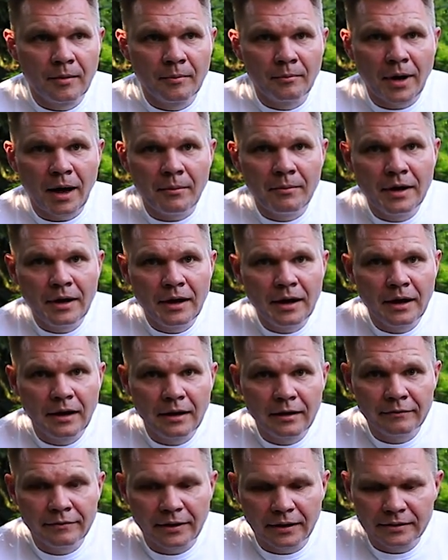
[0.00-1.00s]
Mamy
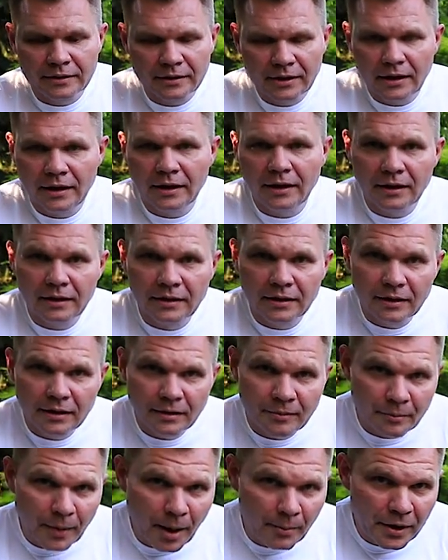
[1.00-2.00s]
wędkę,
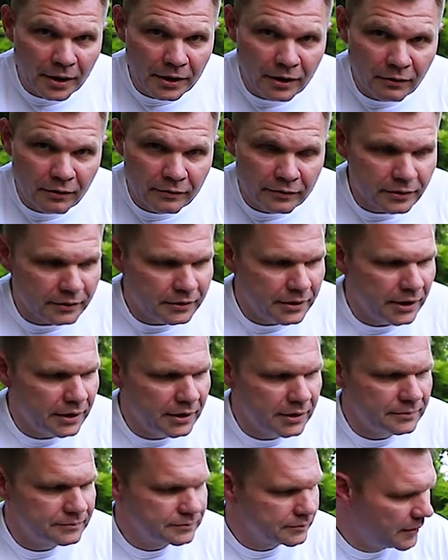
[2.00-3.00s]
mamy
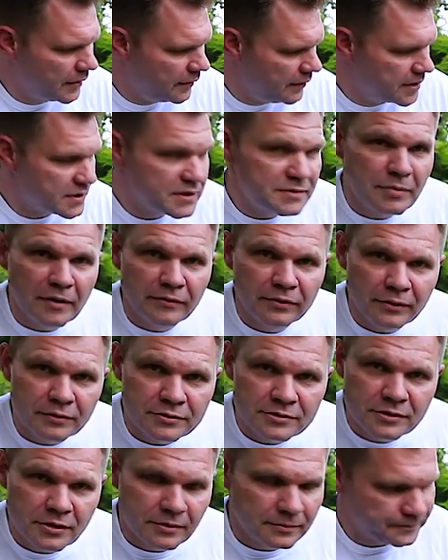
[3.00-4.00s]
kołowrotek, więc z
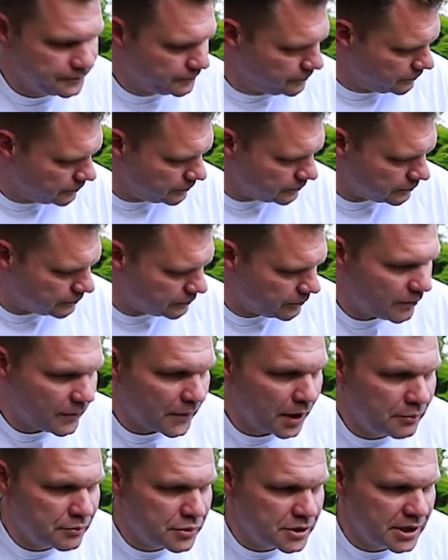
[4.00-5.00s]
pewnością
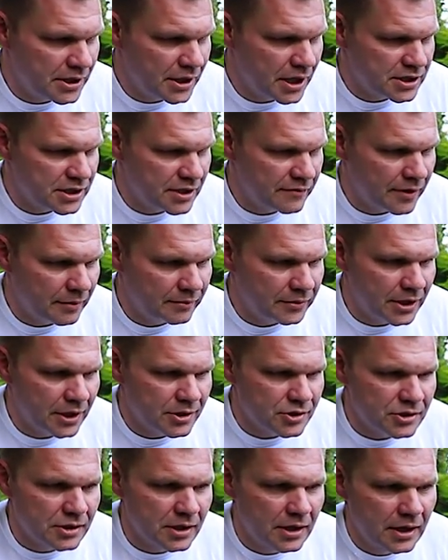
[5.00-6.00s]
przyda się Wam
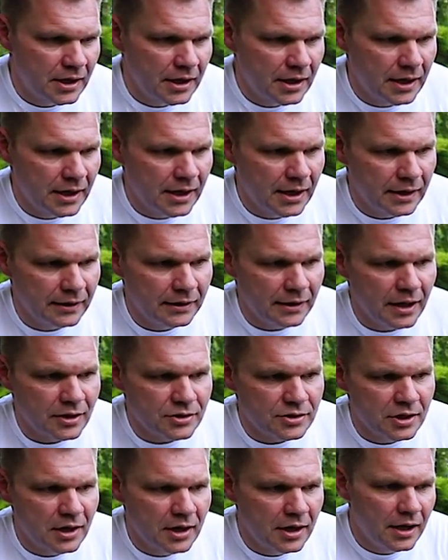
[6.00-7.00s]
też
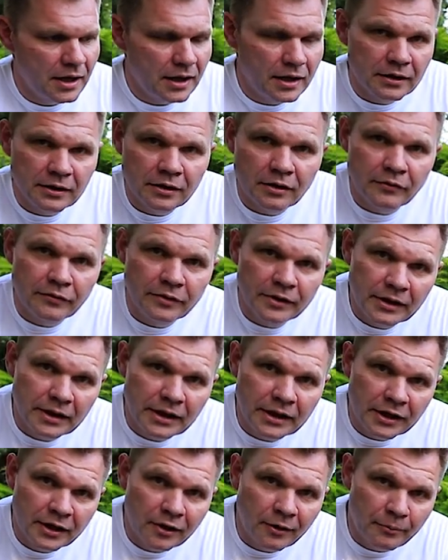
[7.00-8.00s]
nasz nowy,
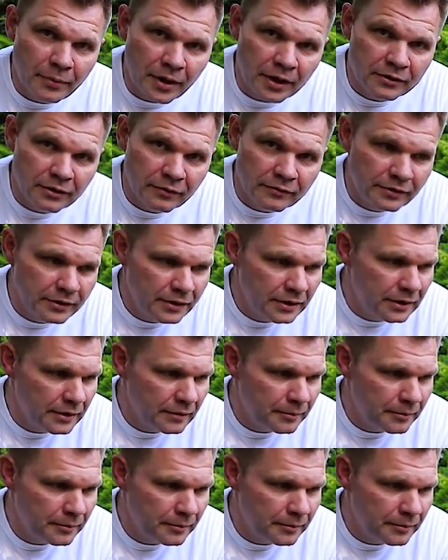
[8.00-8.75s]
kompaktowy,